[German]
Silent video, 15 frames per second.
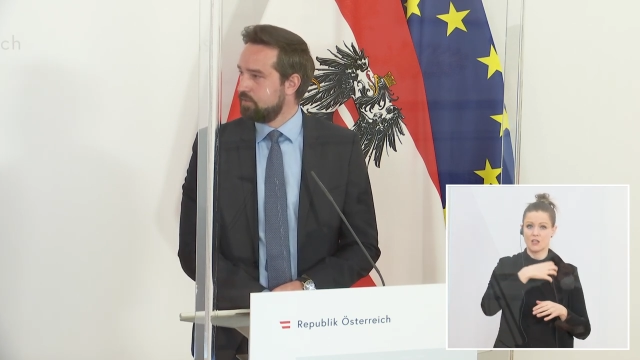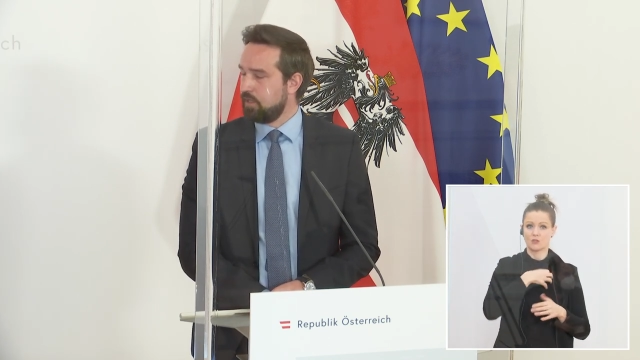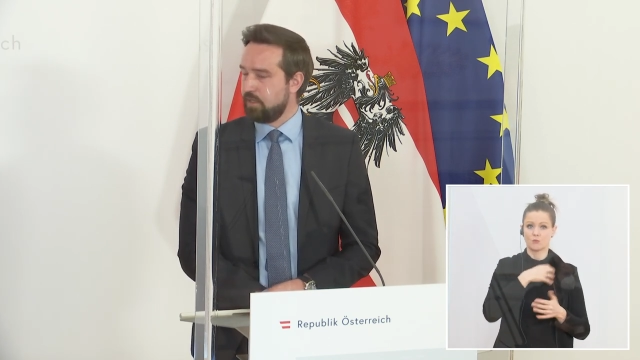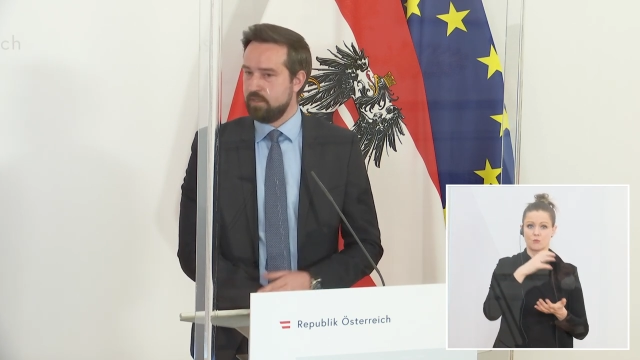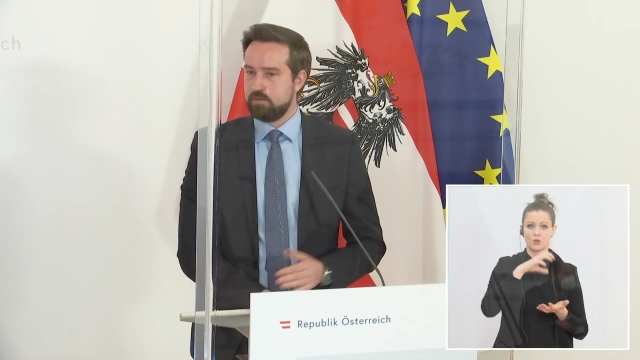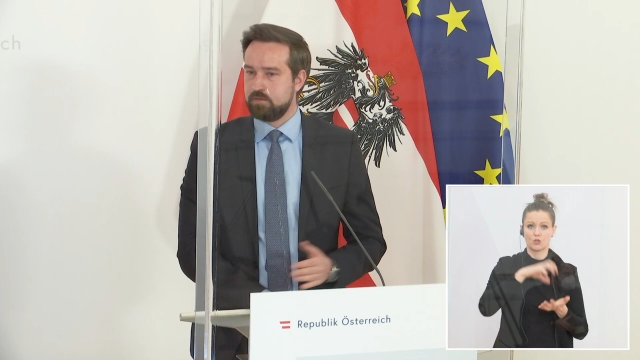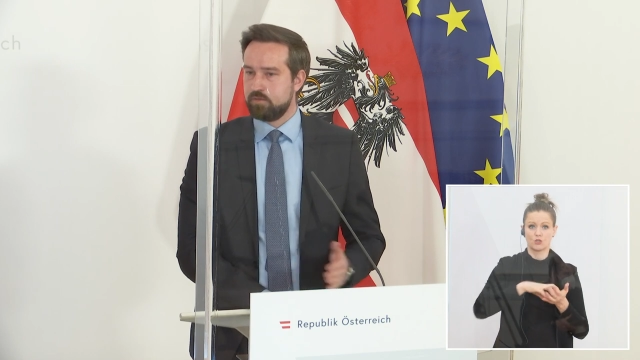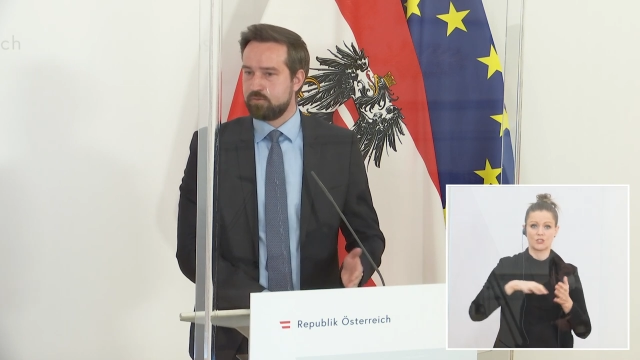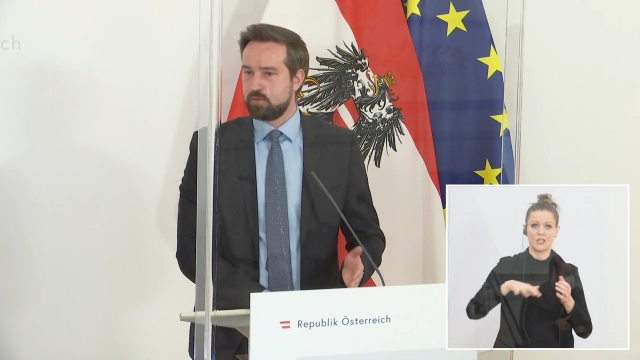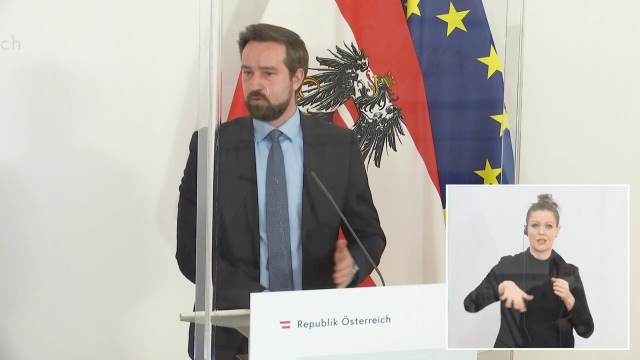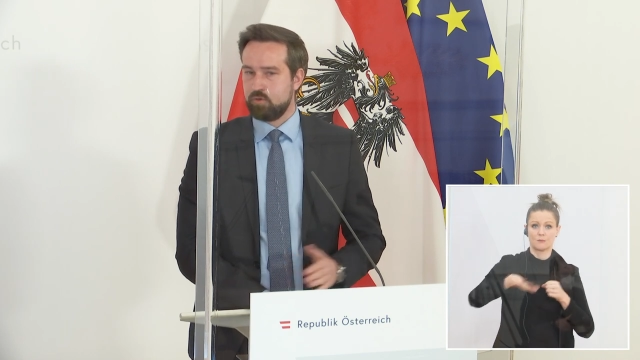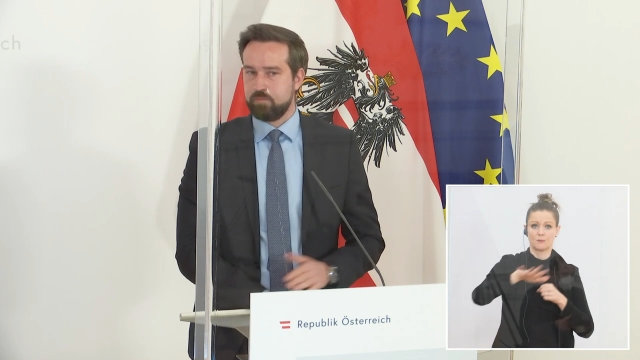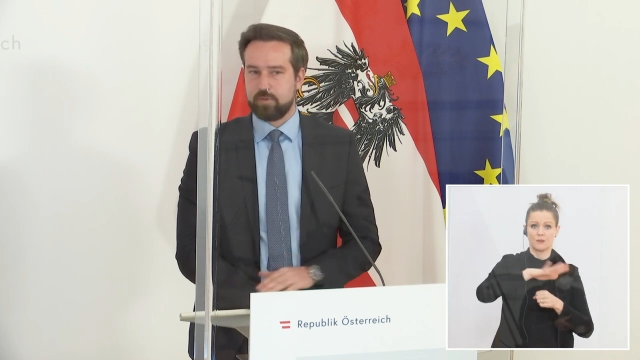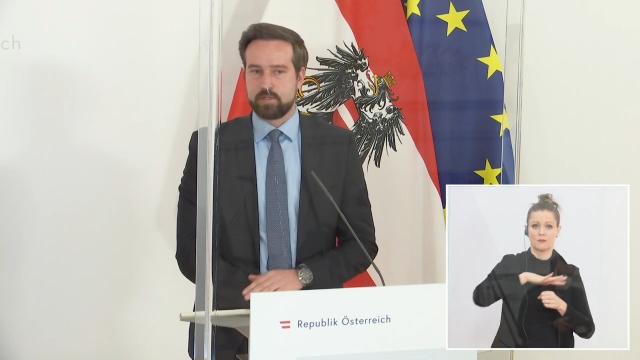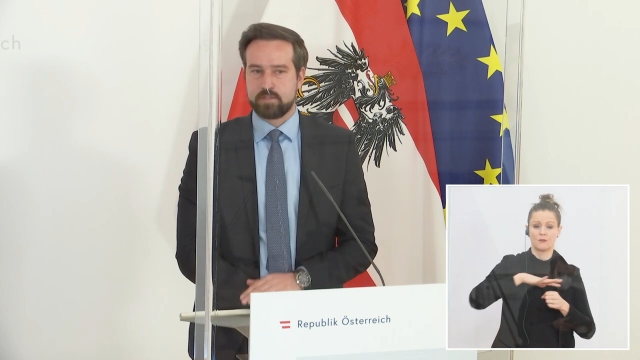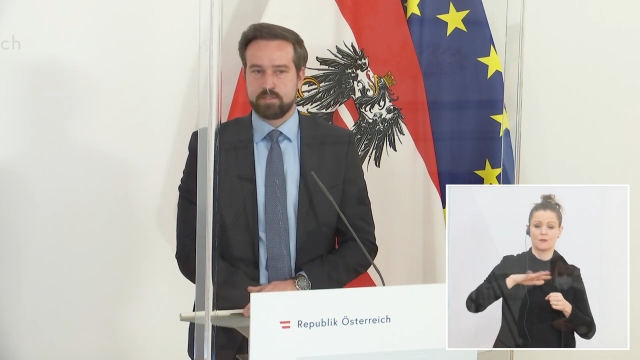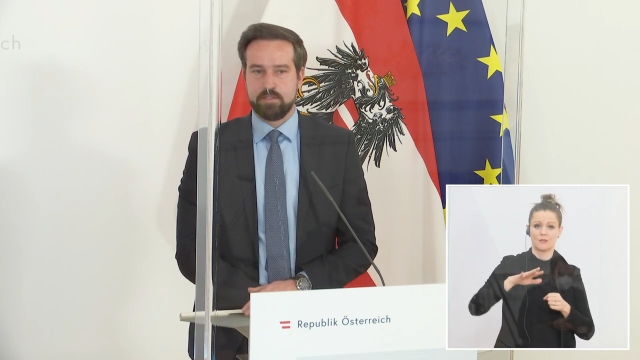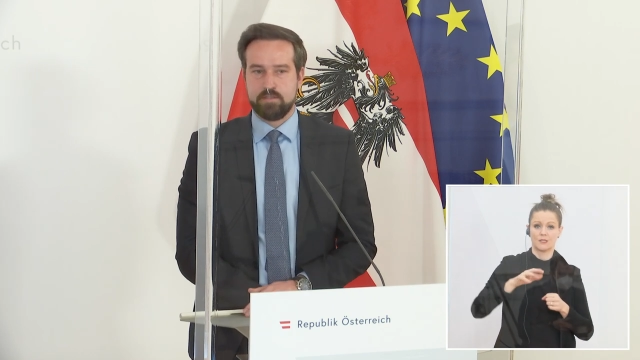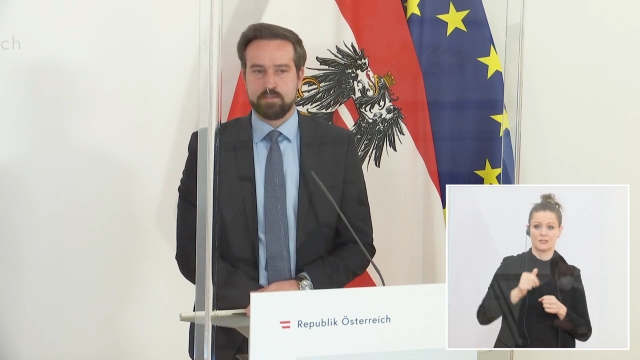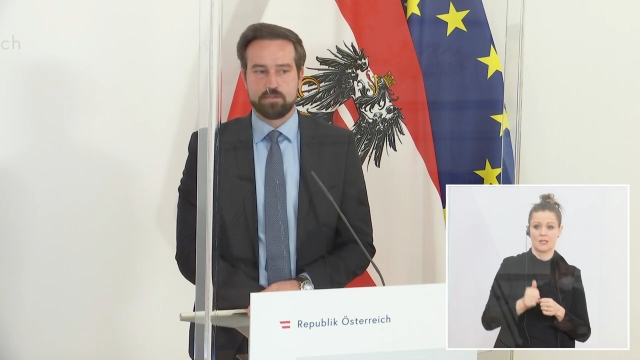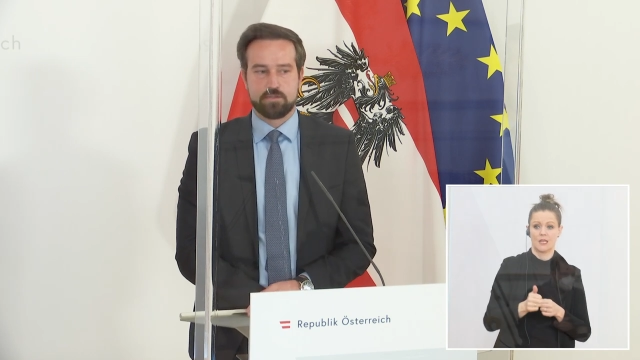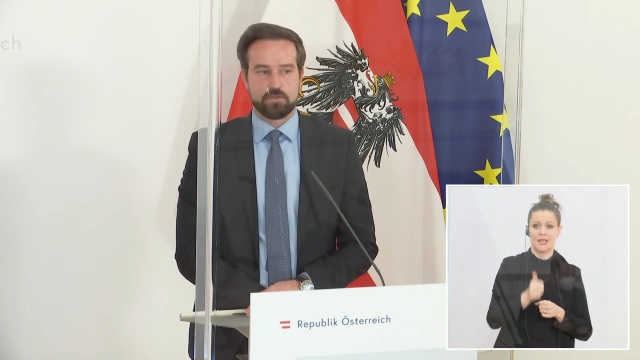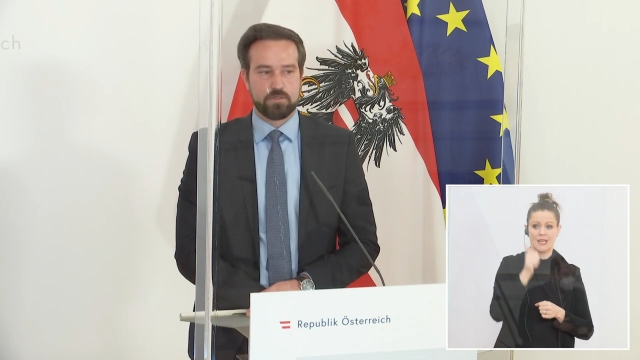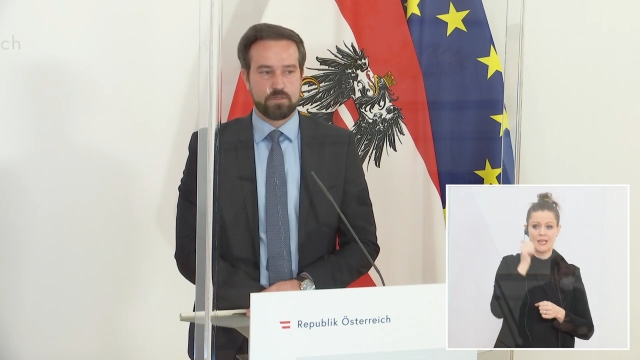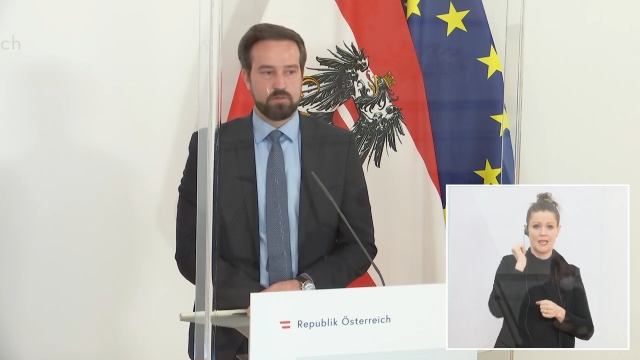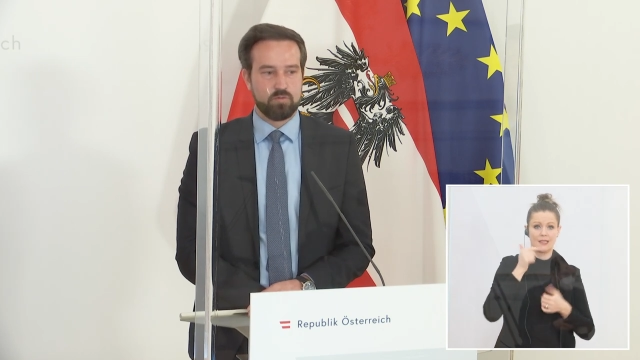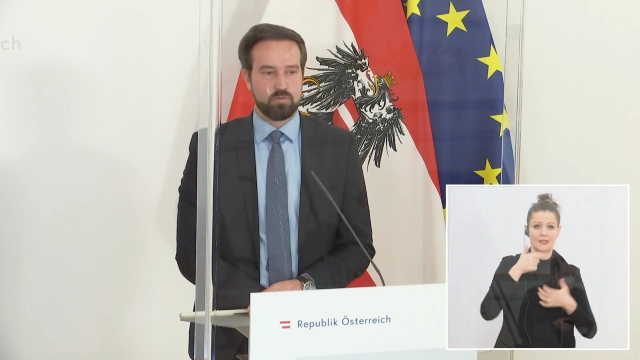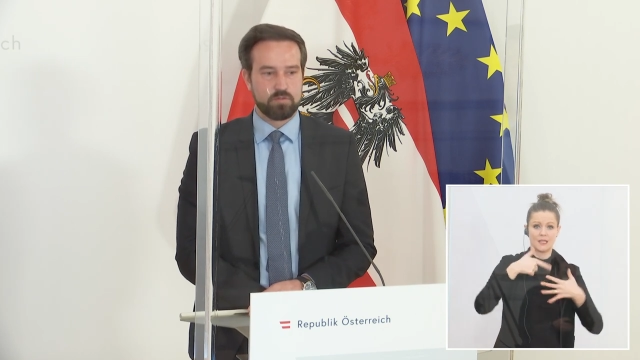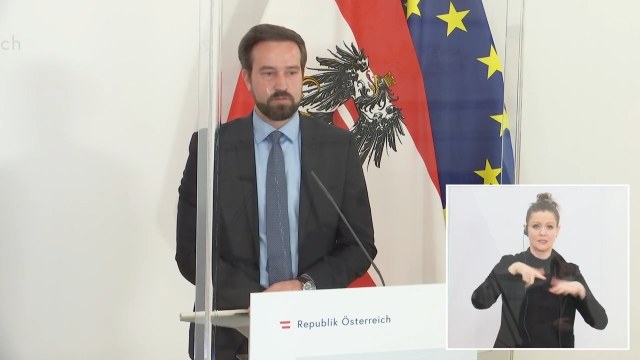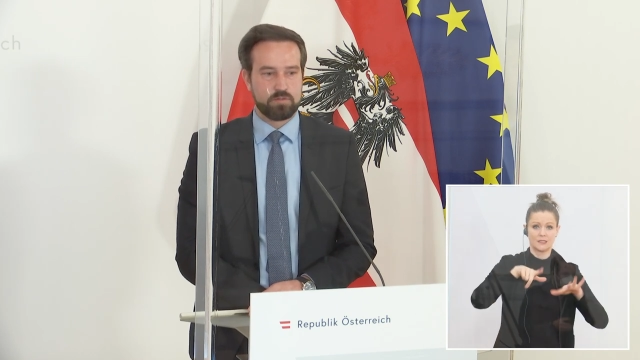der hinten auf der Rückbank sitzt äh,
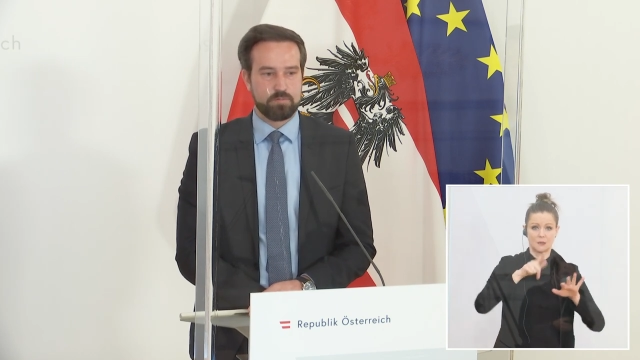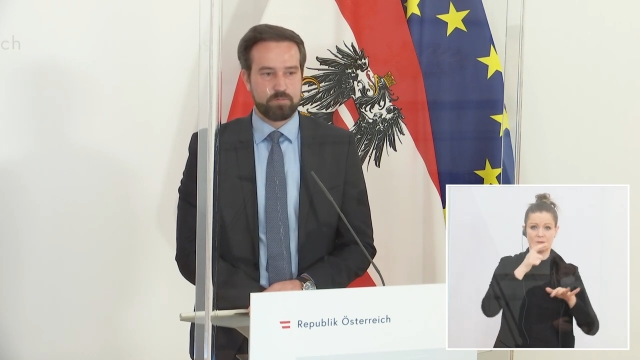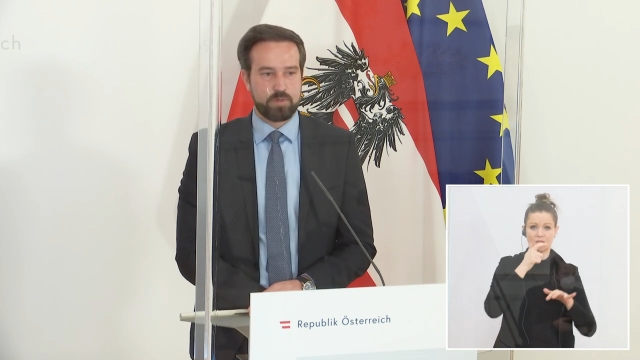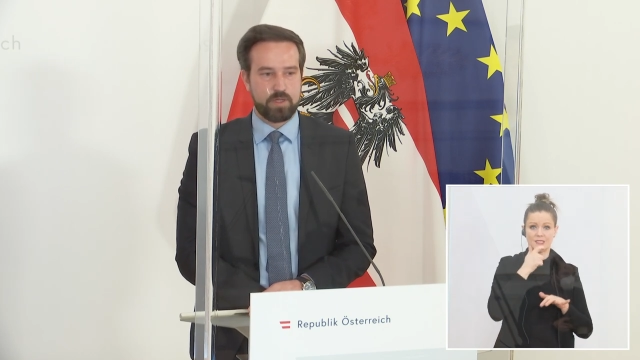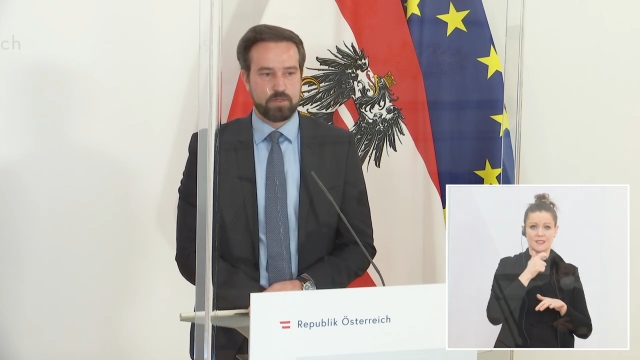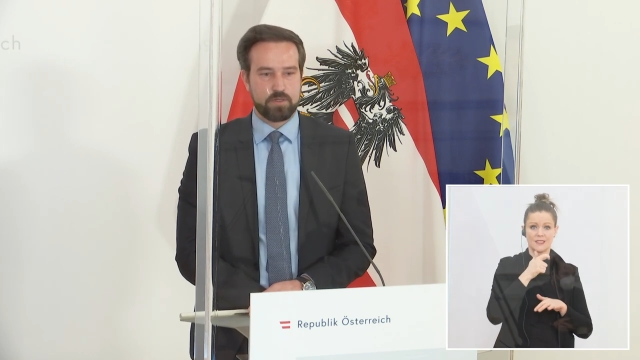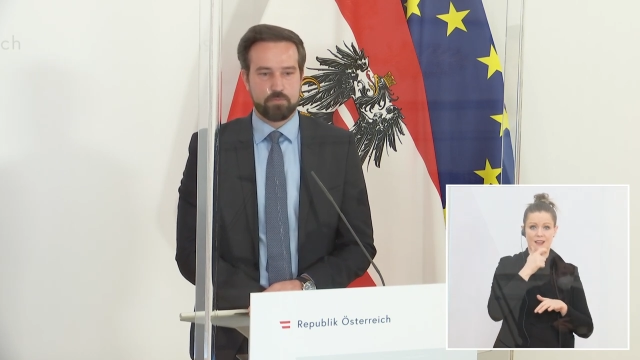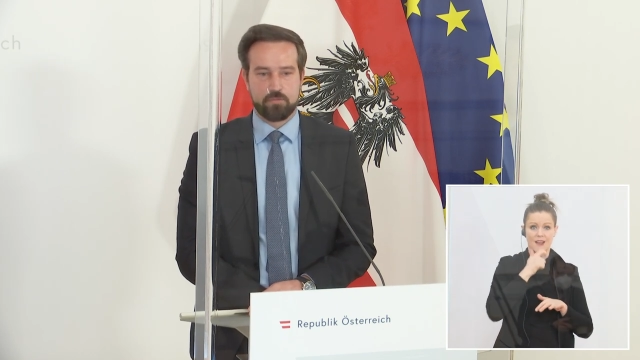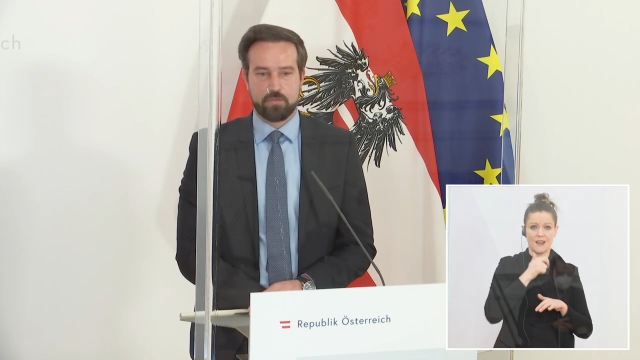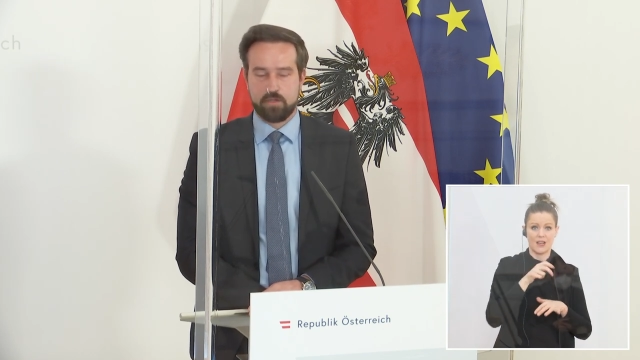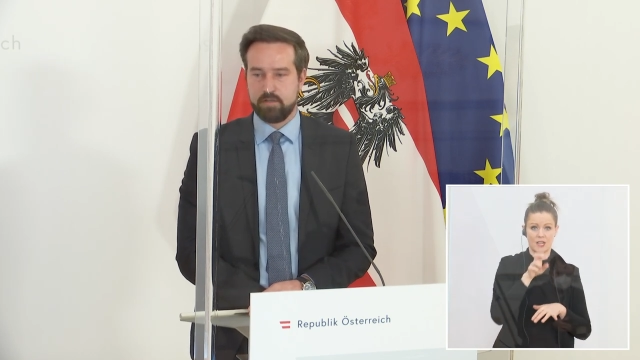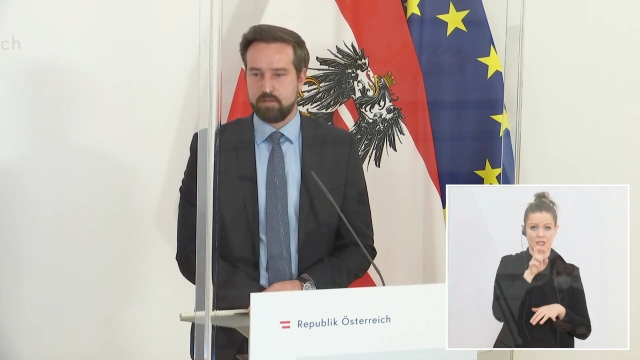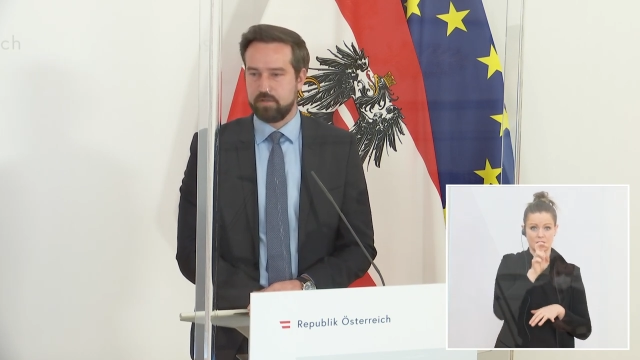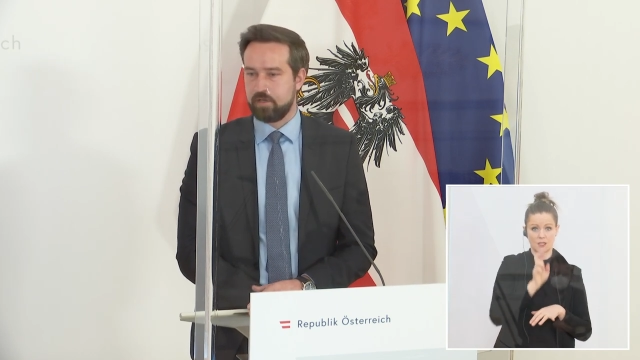und bei einem äh,